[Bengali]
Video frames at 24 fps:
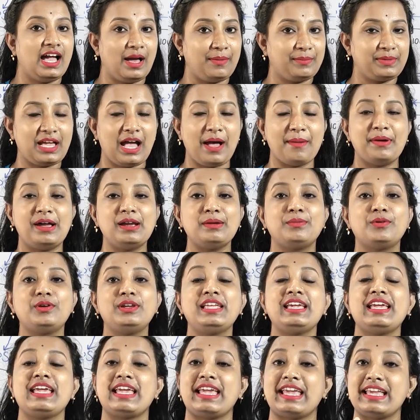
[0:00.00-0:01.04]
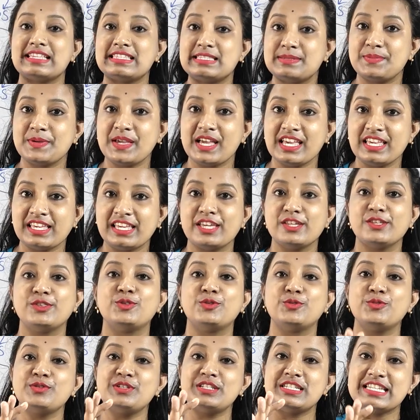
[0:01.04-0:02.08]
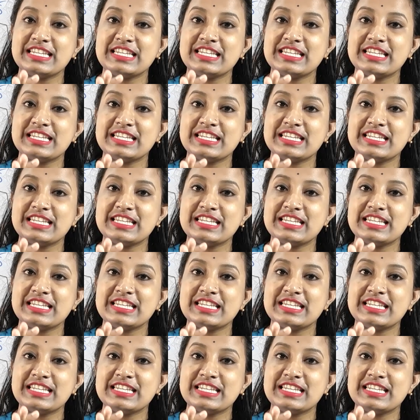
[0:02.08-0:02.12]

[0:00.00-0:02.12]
আমি আবার বলি এসবিআই কিন্তু